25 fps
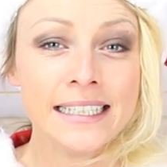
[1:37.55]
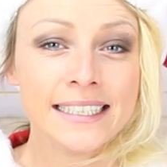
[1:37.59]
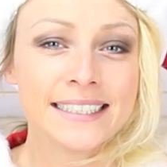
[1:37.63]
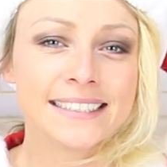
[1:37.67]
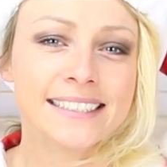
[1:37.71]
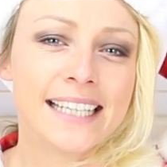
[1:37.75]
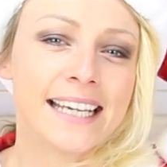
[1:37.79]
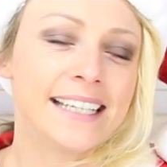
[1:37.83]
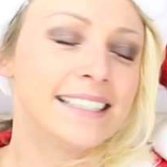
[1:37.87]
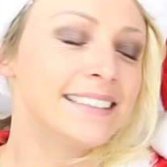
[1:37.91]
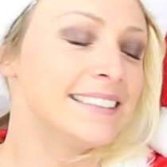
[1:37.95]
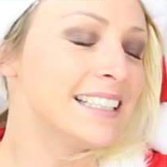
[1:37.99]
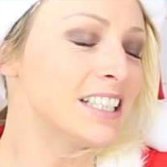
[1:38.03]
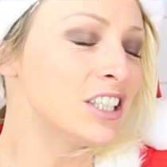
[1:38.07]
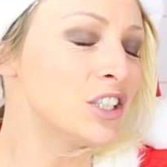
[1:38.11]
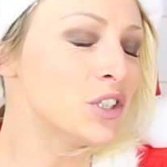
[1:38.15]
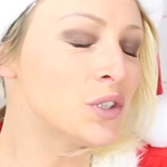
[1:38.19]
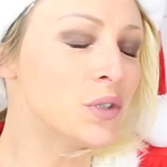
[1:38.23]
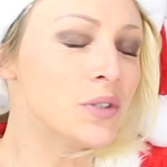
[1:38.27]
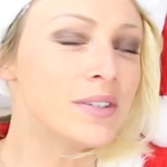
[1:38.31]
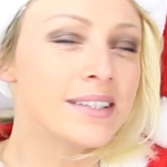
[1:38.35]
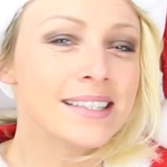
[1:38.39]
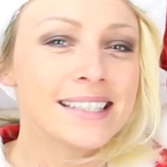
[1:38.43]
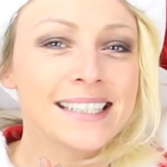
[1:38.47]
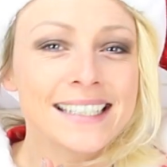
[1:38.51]
Ça a été
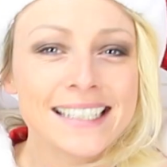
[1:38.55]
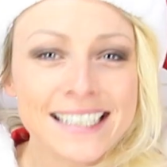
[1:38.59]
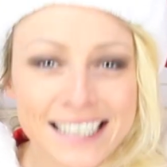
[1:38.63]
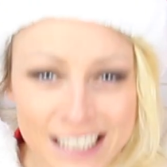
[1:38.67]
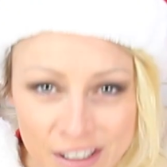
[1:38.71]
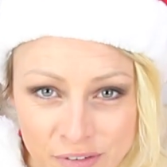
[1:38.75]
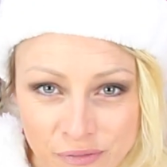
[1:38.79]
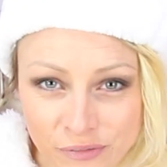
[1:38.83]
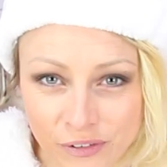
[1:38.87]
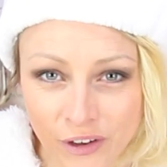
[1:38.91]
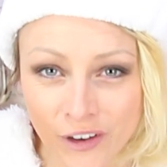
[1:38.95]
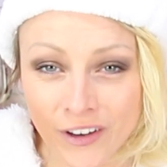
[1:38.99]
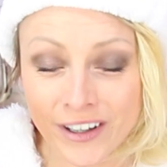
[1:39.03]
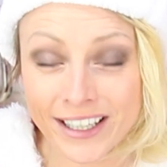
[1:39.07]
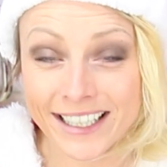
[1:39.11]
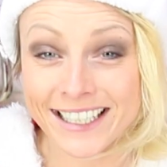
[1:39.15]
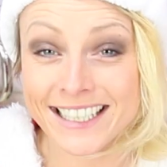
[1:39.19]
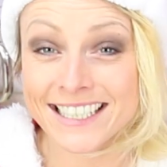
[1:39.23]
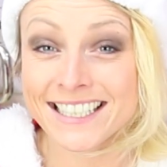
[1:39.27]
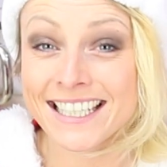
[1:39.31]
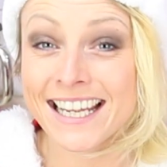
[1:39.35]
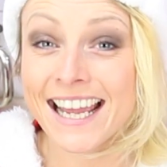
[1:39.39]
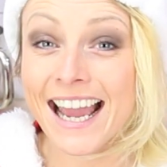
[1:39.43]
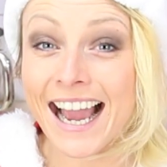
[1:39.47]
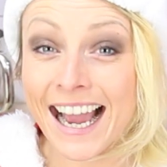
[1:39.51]
juste
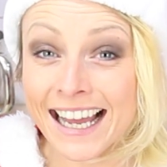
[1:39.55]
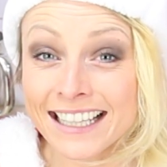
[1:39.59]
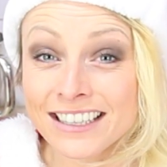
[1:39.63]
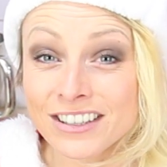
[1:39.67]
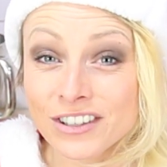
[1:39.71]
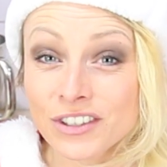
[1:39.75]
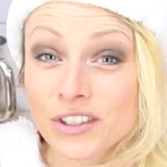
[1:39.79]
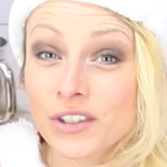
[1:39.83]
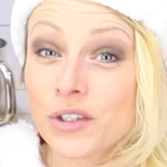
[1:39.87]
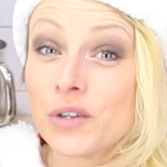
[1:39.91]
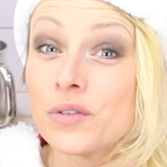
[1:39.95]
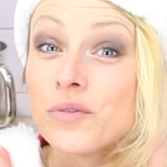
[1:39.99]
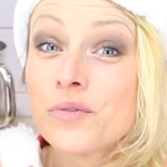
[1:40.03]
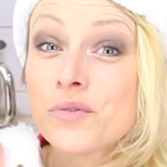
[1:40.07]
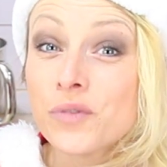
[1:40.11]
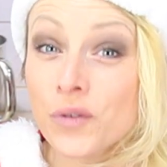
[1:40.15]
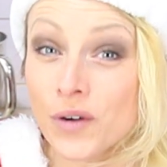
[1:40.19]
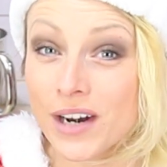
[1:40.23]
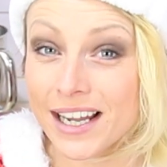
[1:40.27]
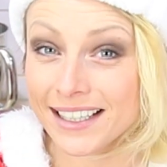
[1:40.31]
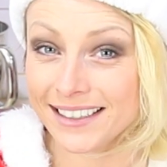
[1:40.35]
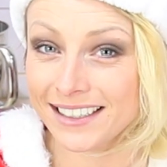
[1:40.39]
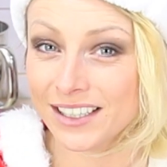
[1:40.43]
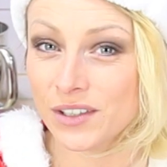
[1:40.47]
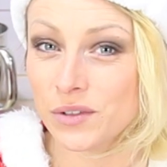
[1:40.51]
et j'ai hâte que vous
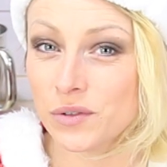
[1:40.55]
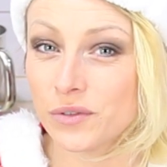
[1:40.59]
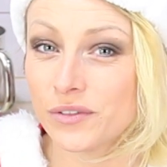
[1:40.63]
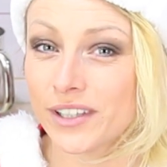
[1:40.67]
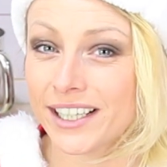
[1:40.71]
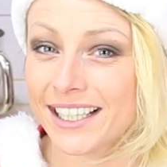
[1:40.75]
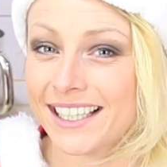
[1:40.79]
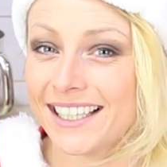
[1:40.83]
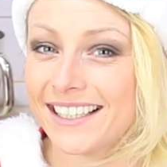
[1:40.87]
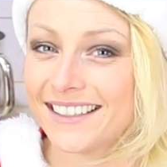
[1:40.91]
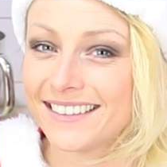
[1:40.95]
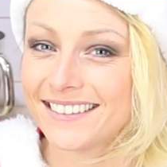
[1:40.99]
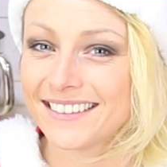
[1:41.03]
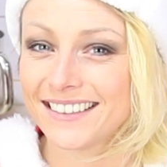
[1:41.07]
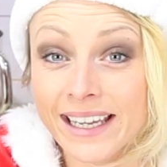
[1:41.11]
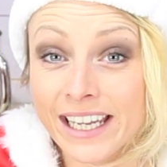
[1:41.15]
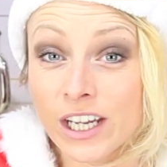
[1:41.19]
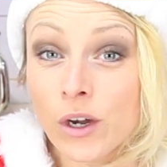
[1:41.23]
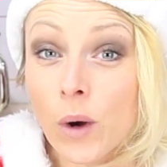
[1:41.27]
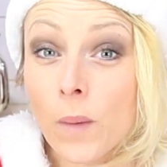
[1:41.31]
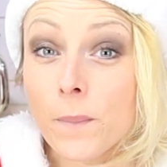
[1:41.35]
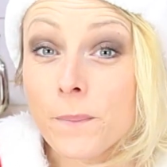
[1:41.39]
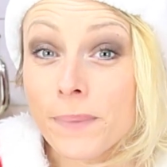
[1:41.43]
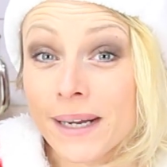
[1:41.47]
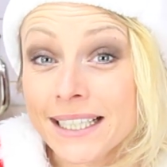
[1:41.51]
la découvriez.
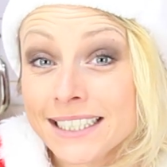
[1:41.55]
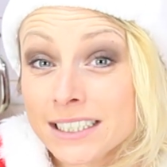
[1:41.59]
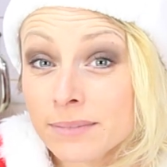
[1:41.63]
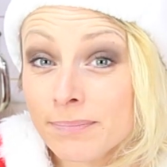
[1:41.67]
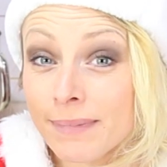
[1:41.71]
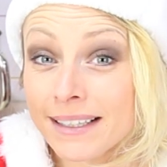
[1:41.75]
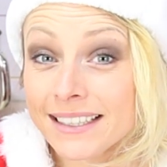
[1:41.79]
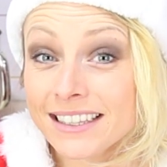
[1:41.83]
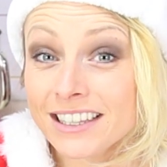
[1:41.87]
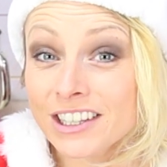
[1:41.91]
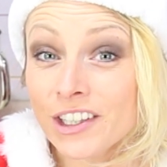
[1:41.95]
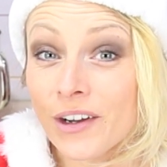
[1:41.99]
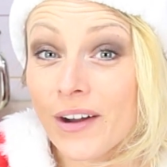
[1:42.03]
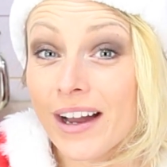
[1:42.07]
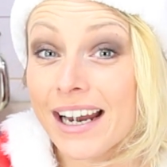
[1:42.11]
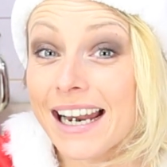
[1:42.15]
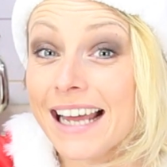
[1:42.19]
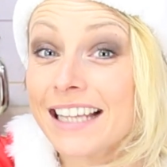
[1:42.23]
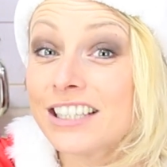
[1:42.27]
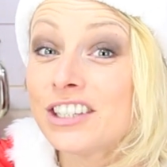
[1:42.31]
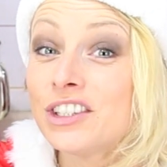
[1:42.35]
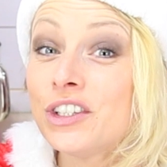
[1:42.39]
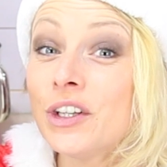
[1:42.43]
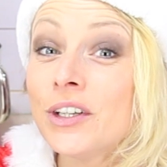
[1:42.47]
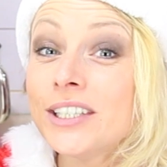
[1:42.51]
Et on passe maintenant à
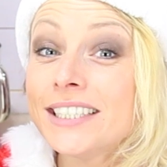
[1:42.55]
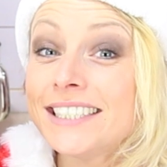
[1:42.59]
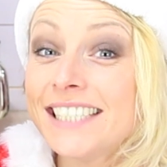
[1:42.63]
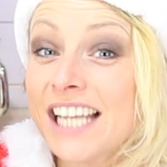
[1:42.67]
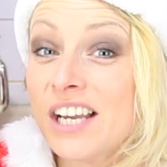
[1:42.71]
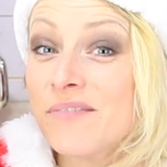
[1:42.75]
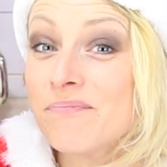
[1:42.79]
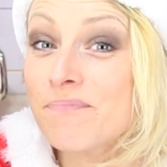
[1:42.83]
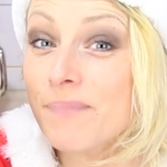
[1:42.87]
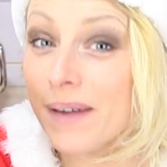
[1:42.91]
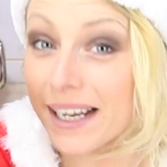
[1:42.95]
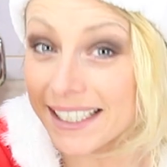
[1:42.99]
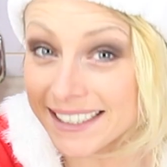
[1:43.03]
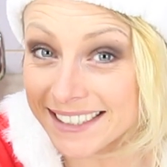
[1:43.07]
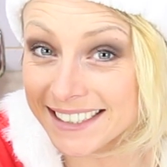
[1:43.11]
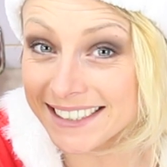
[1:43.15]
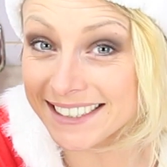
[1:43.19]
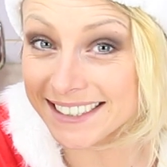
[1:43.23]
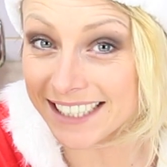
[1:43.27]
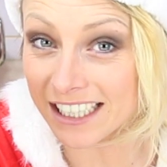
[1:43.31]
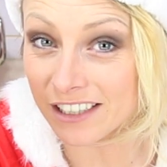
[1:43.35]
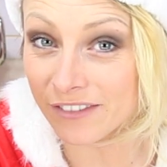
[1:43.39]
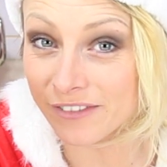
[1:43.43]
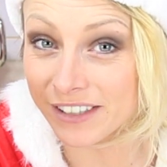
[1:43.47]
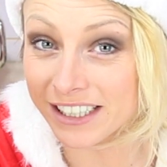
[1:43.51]
la deuxième partie
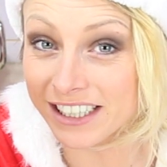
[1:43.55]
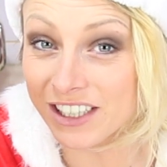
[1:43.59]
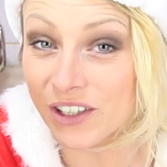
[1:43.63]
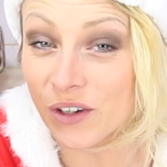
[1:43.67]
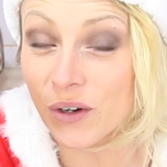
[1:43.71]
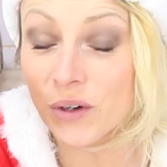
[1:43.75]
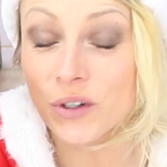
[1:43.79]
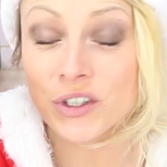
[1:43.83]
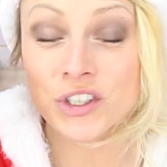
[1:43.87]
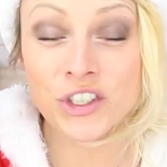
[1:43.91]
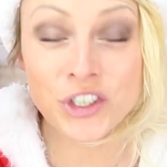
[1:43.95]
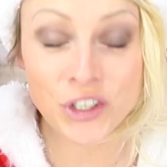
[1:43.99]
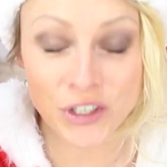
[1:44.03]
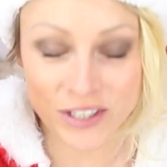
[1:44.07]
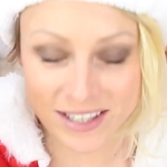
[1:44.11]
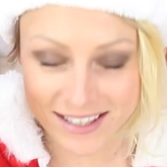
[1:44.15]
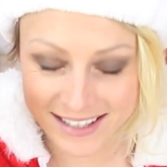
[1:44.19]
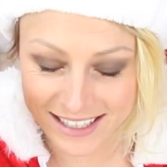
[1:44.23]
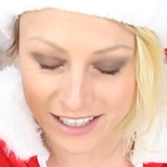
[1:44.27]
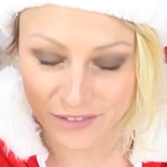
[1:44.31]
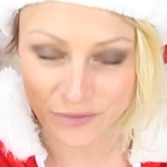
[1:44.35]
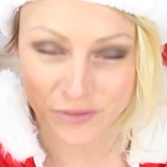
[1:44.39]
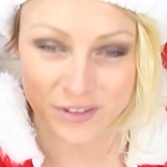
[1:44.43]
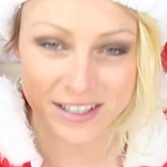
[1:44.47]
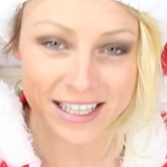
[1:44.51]
de cette vidéo. Je
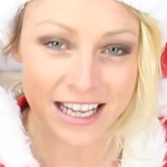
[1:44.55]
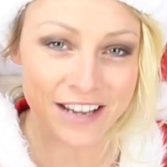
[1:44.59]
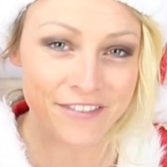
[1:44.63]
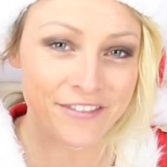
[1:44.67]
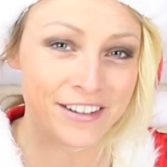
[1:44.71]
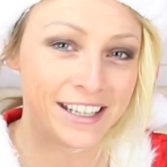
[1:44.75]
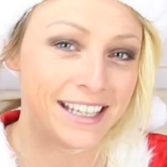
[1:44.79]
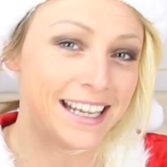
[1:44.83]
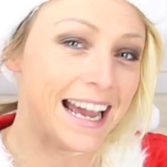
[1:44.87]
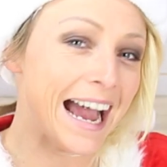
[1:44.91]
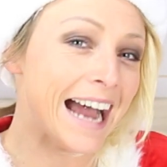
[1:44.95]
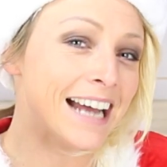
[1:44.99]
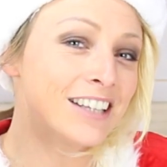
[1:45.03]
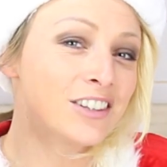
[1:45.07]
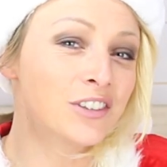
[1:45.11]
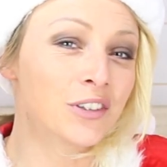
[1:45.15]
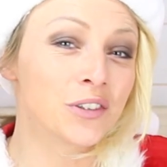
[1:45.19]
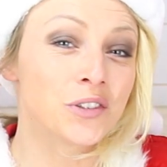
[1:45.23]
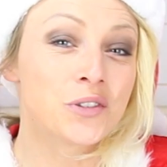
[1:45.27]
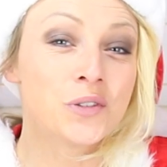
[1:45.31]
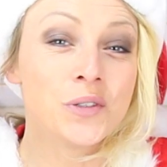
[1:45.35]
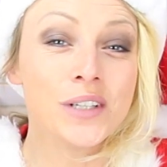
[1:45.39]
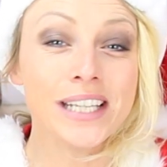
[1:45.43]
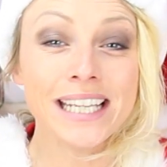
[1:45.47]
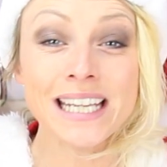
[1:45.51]
sais, vous avez
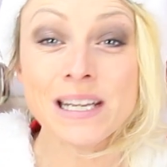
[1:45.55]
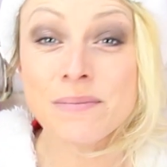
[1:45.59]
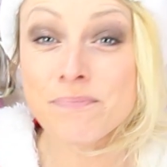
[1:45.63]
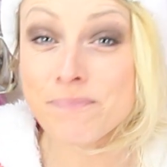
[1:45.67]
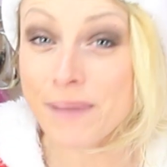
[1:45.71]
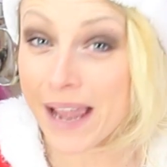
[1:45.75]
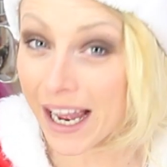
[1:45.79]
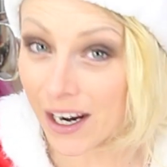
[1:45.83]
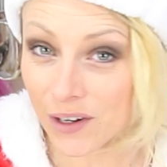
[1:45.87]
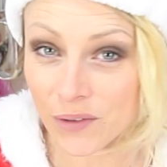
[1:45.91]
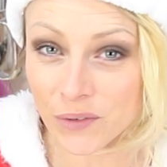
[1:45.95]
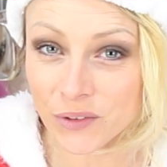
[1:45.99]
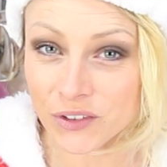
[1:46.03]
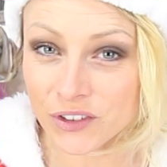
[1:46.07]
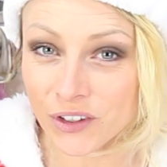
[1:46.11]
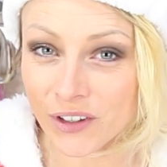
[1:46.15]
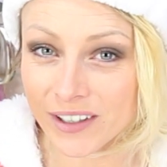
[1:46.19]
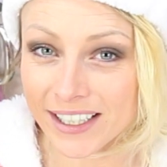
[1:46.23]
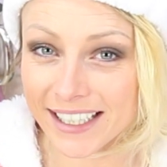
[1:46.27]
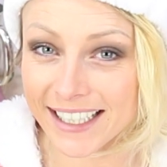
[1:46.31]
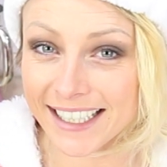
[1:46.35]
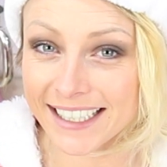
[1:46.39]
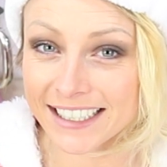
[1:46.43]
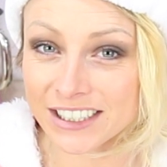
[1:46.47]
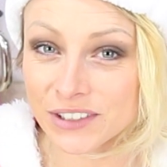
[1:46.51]
attendu hyper longtemps
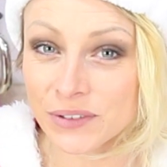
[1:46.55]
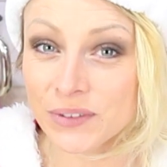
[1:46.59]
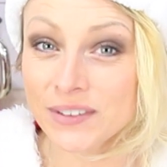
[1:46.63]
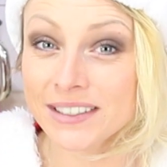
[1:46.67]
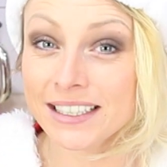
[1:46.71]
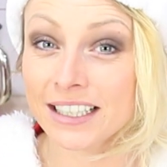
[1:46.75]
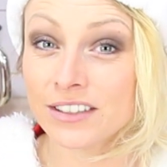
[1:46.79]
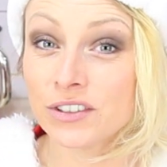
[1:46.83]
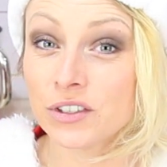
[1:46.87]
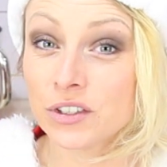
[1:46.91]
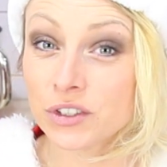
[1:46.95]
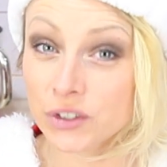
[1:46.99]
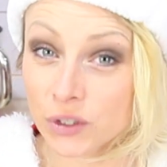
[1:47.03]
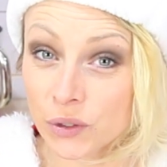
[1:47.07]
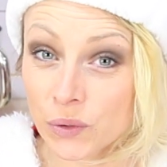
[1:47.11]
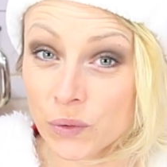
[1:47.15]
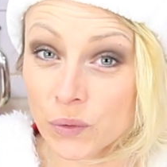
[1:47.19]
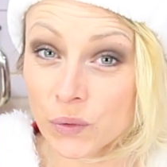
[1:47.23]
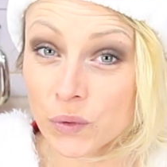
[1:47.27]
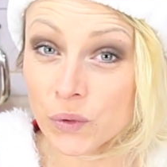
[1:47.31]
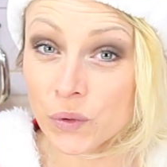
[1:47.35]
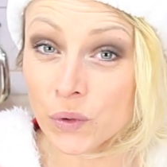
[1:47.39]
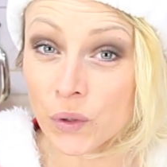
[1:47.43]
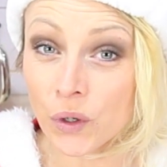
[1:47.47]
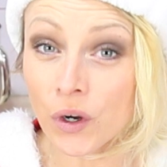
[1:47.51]
les résultats de ce
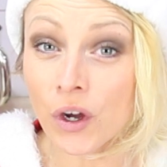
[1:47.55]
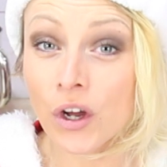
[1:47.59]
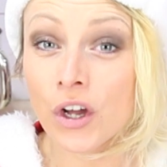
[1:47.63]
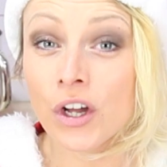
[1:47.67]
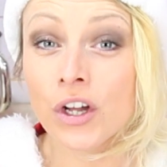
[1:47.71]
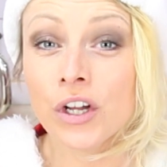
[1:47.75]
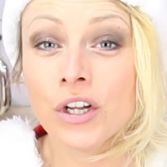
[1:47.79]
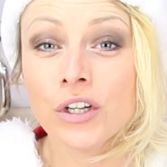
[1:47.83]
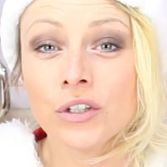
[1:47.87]
concours.